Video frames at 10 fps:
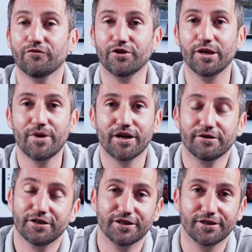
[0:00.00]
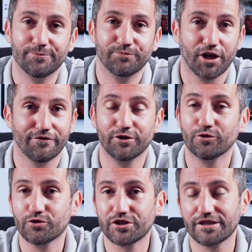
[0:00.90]
Von dem her, äh, ja, wenn du
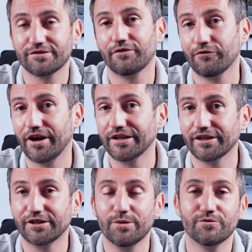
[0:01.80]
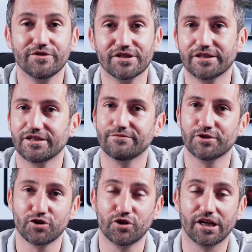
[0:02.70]
Lust hast auf weitere Tipps, wie gesagt, das
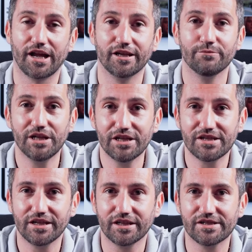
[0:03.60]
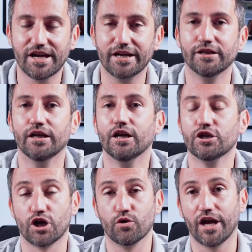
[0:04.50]
wird so eine kleine Miniserie sein.
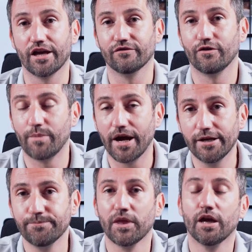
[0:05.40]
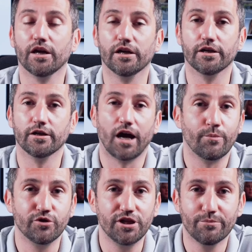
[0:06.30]
Schau gerne vorbei, äh,
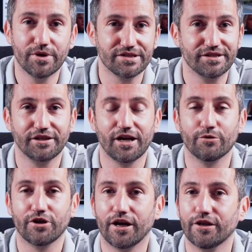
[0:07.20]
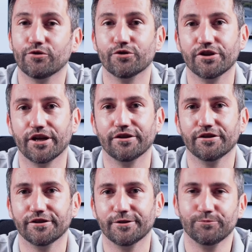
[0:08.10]
abonniere am besten den Kanal und dann
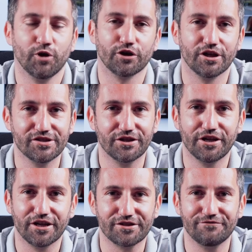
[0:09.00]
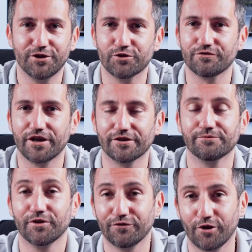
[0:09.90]
ähm, ja, geht es in den nächsten Videos weiter.
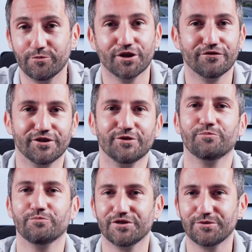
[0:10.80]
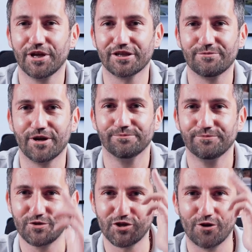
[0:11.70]
Ich freue mich auf dich. Bis zum nächsten Mal.
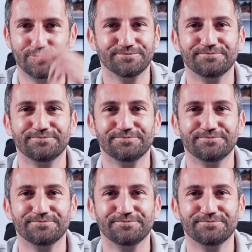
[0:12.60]
Ciao.